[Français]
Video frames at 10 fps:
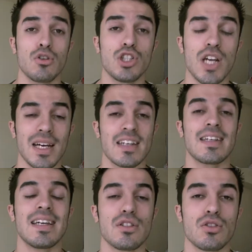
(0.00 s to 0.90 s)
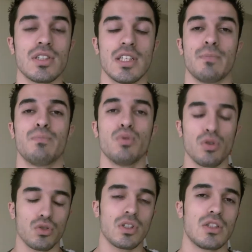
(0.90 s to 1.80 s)
Jack, qu'est-ce que c'est
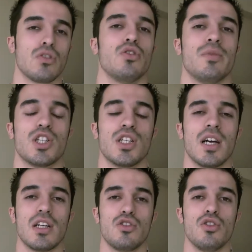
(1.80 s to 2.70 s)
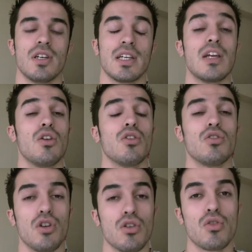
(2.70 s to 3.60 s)
Pour ceux qui sont de ma génération et qui l'ont
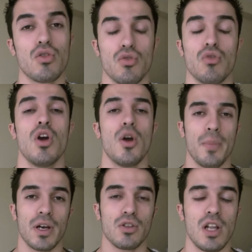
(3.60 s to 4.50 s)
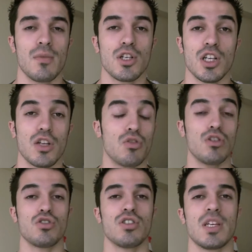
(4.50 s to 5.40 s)
donc connu, Personnellement, j'en ai eu
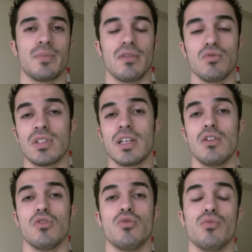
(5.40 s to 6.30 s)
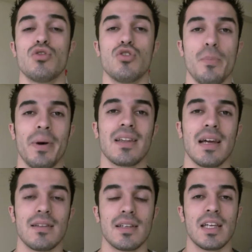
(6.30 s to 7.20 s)
un, je ne sais pas vous, c'est le monsieur
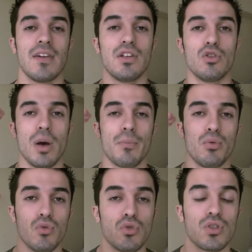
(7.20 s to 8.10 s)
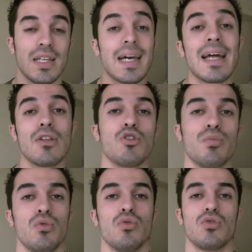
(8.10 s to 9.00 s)
patate qui avait de la pelouse, des graines de
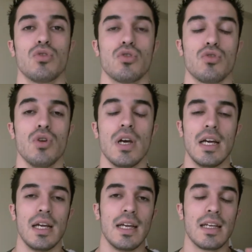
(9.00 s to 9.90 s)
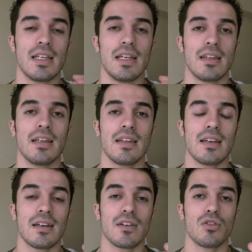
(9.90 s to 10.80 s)
pelouse au-dessus et qui était
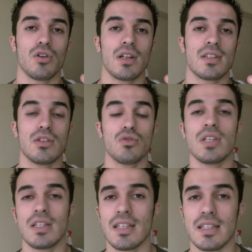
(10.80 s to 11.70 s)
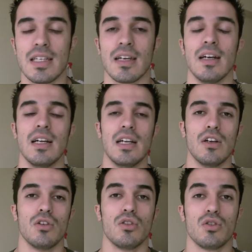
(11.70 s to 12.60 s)
en, euh, tissu synthétique.
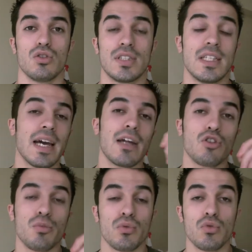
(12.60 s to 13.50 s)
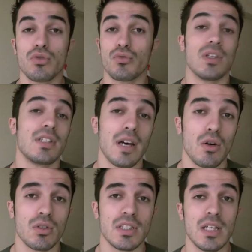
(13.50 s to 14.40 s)
Euh, ces graines de pelouse, vous les
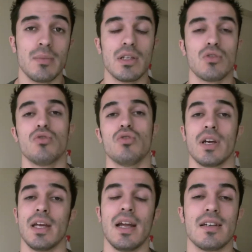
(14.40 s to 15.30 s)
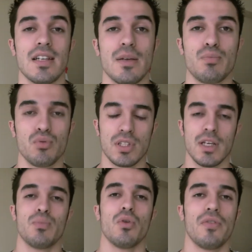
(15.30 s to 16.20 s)
arrosiez bien sûr et elles allaient
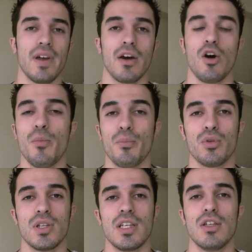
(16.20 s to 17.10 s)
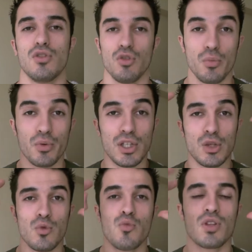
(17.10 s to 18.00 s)
pousser pour faire un une
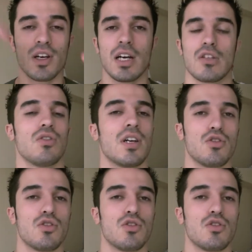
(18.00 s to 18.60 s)
petite moumoute en gazon.